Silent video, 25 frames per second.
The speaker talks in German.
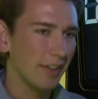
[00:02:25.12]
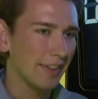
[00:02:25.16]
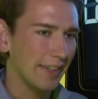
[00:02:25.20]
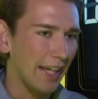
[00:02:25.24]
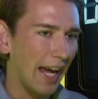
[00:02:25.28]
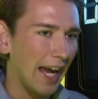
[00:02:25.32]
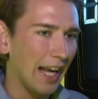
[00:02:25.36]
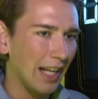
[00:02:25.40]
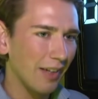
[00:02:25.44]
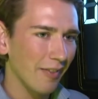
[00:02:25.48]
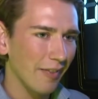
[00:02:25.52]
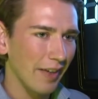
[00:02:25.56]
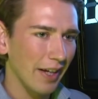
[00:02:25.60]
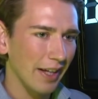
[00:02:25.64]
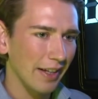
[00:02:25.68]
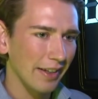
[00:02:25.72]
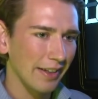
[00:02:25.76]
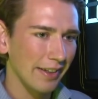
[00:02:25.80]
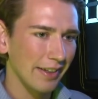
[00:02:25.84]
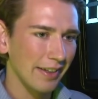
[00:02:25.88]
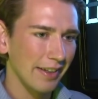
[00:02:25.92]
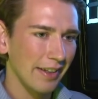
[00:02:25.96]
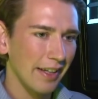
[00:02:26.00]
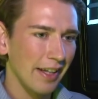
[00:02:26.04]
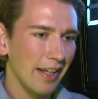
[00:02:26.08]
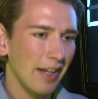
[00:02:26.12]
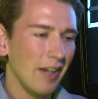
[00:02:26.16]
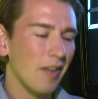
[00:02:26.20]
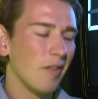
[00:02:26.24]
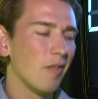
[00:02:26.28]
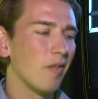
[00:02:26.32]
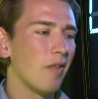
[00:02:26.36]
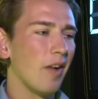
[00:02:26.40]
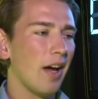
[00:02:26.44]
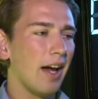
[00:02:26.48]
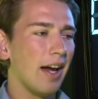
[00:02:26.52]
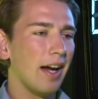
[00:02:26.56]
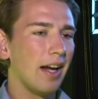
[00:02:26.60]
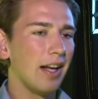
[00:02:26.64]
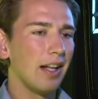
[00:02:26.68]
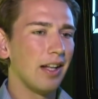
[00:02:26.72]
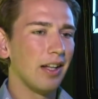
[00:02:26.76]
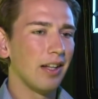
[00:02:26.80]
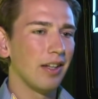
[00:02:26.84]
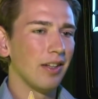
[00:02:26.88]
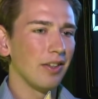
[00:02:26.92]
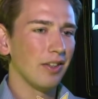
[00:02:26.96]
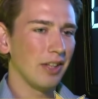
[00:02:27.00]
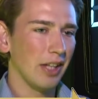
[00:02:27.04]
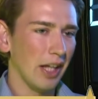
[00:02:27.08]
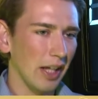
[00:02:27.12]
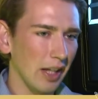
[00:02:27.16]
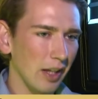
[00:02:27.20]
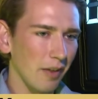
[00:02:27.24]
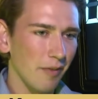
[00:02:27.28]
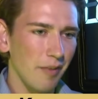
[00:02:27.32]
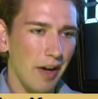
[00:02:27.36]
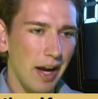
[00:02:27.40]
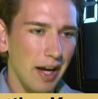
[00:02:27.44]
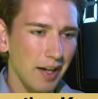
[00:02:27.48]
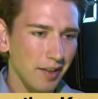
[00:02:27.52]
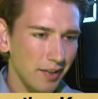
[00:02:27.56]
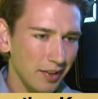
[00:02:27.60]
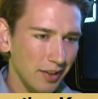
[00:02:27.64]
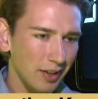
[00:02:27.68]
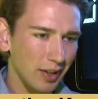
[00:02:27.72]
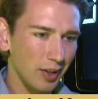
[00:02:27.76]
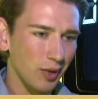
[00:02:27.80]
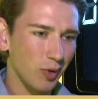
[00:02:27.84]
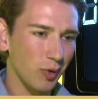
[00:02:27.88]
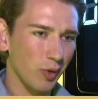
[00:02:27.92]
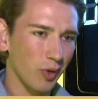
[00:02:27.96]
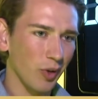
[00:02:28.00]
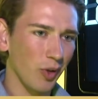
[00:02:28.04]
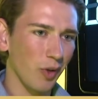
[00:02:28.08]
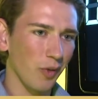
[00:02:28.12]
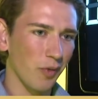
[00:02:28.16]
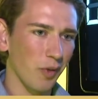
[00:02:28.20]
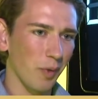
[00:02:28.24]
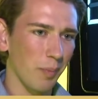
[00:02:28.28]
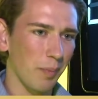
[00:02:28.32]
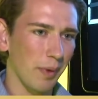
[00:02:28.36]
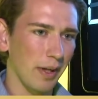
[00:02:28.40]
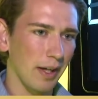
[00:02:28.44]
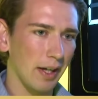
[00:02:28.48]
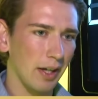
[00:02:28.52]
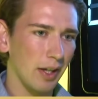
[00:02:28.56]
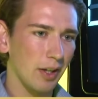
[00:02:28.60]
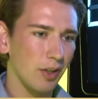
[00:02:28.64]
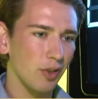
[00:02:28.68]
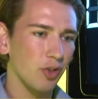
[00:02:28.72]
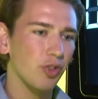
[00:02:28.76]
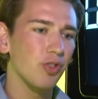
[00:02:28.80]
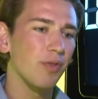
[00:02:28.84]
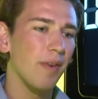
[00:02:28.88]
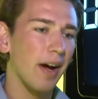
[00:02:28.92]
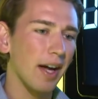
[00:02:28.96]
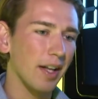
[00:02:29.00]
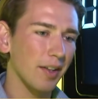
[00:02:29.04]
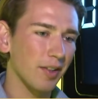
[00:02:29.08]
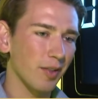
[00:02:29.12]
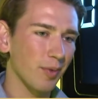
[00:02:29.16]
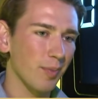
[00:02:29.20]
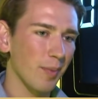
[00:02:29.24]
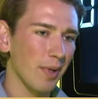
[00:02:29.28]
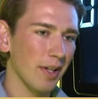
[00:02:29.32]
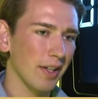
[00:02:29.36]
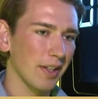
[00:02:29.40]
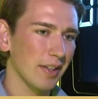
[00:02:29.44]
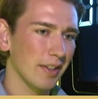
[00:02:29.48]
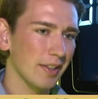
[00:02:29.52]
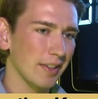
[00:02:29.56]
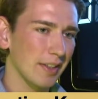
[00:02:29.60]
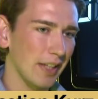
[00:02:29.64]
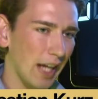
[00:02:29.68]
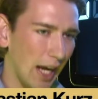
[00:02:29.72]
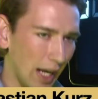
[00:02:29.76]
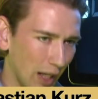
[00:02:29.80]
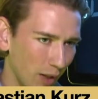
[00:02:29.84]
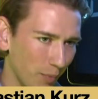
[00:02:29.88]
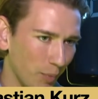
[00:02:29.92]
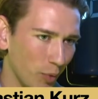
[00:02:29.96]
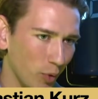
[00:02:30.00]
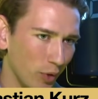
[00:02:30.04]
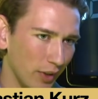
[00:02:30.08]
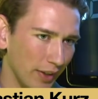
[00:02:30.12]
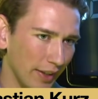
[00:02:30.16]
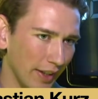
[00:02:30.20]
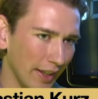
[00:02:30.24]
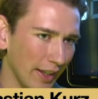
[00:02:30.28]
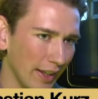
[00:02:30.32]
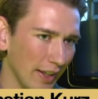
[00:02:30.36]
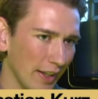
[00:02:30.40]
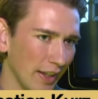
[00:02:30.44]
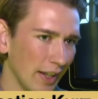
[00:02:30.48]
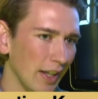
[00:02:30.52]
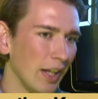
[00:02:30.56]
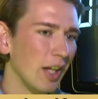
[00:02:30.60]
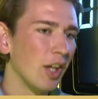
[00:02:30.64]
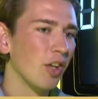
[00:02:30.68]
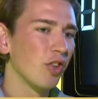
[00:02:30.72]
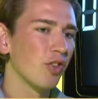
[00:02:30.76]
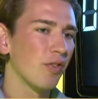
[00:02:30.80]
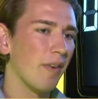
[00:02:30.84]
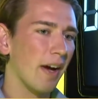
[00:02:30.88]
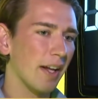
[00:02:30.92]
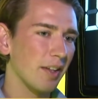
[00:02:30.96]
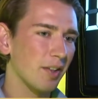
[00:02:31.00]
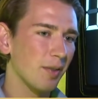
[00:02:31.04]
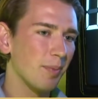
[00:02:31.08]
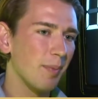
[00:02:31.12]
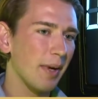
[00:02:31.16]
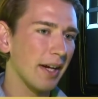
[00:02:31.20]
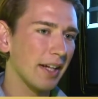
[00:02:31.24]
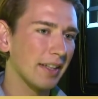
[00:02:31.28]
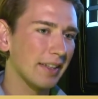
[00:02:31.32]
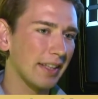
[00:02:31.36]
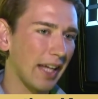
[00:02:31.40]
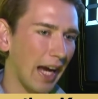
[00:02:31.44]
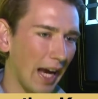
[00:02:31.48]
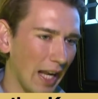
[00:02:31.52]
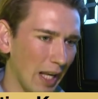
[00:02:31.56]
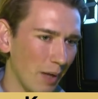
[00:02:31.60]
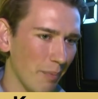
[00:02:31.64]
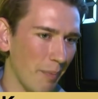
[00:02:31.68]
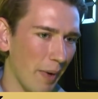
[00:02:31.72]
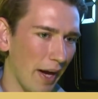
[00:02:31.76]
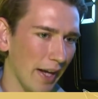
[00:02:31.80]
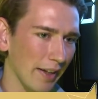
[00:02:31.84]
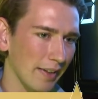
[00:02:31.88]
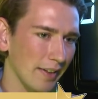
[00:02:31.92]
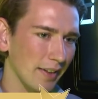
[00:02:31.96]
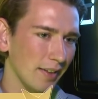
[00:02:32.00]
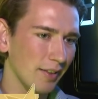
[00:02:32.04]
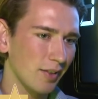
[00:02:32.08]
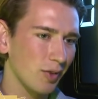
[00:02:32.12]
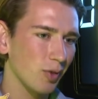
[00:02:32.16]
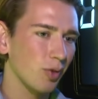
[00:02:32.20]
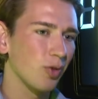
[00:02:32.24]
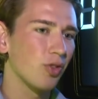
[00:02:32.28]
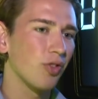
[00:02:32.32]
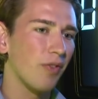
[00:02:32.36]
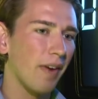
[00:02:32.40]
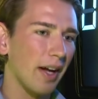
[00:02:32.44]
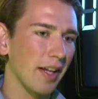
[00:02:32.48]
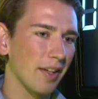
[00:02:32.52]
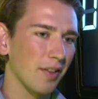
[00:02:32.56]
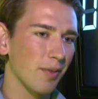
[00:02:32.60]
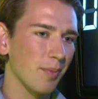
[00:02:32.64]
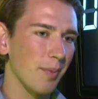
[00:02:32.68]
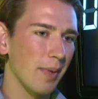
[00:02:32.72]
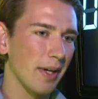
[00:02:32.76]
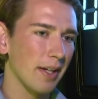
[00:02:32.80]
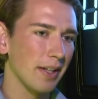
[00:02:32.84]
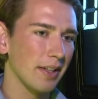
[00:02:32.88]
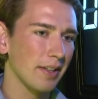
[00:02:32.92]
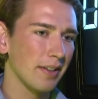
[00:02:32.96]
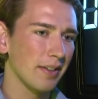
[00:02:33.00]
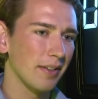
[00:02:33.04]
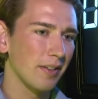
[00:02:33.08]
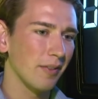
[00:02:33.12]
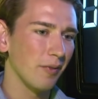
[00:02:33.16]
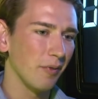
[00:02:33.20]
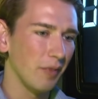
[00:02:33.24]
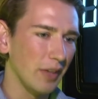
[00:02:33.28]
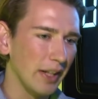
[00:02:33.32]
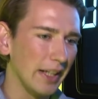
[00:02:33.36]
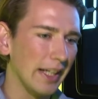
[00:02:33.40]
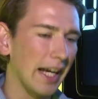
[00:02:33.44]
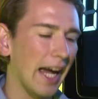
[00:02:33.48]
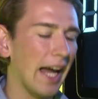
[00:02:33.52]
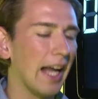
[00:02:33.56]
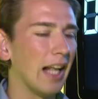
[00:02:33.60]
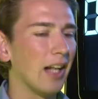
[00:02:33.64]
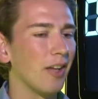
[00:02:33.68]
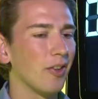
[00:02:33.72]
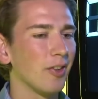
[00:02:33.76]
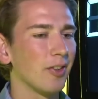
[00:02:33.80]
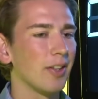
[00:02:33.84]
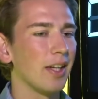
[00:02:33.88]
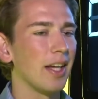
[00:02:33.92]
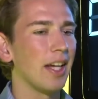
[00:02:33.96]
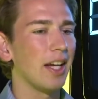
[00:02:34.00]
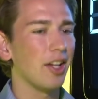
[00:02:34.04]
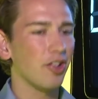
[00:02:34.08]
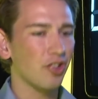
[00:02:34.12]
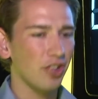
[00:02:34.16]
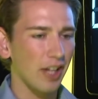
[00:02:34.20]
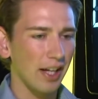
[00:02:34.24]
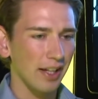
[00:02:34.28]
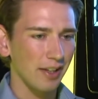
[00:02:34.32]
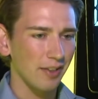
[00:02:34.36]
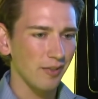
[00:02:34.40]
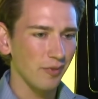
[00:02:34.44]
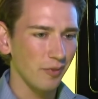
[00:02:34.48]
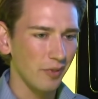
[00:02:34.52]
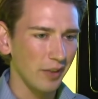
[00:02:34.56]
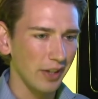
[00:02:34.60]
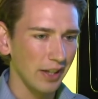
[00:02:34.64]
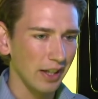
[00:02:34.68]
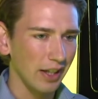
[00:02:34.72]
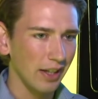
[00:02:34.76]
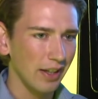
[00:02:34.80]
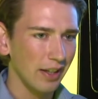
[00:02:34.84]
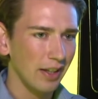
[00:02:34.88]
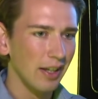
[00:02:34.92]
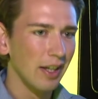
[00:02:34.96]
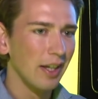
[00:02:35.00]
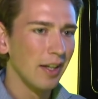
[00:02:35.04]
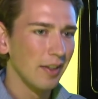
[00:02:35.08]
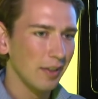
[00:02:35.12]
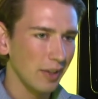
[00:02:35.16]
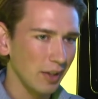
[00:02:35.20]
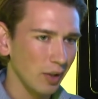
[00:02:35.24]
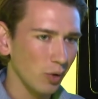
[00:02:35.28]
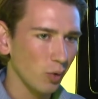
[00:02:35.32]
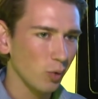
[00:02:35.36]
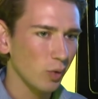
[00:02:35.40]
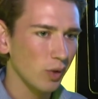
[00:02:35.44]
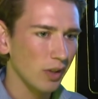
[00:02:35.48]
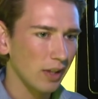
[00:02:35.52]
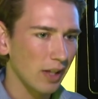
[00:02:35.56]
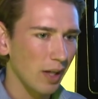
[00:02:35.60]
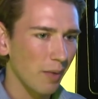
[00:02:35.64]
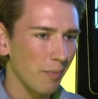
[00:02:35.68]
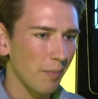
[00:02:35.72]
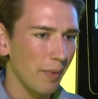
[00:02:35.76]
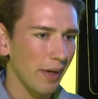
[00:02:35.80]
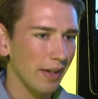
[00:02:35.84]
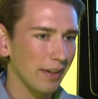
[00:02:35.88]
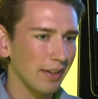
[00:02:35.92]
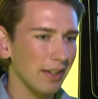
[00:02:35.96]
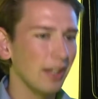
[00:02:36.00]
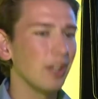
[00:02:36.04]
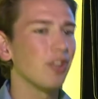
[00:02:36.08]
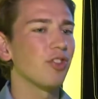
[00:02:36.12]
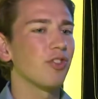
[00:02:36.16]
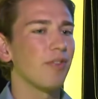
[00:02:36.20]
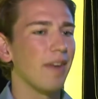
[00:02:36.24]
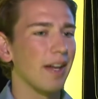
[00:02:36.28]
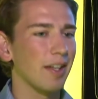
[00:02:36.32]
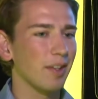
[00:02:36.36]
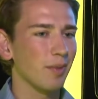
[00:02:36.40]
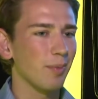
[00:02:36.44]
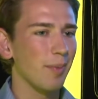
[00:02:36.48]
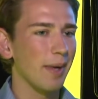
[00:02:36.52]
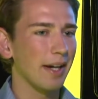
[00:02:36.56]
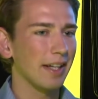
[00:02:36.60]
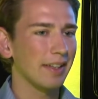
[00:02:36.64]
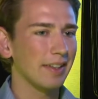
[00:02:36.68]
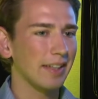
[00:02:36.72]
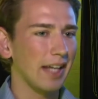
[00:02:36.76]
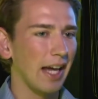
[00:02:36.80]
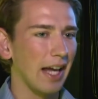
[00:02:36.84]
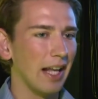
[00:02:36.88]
wird geil werden, weil jeder weiß in der jungen ÖVP, Schwarz macht geile Politik, Schwarz macht geile Partys und Schwarz macht Wien geil. Und daher starten wir die Jugendkampagne Schwarz macht